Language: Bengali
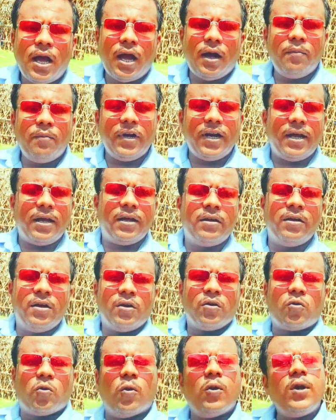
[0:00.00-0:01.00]
আমরা
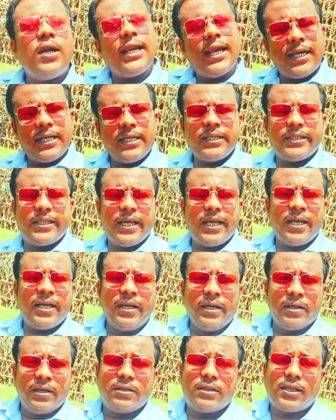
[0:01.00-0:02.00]
কল্যাণীতে
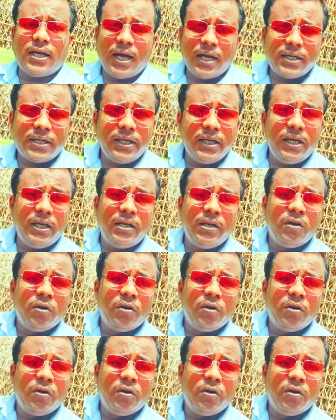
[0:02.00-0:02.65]
তা কি